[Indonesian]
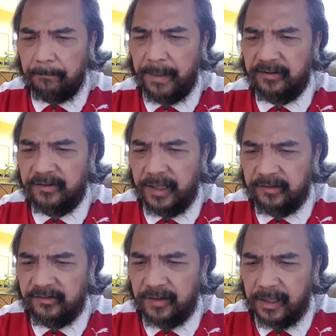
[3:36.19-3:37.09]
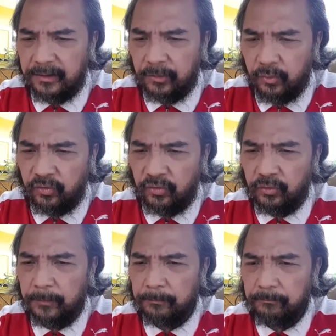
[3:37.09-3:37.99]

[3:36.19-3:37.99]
pasal 139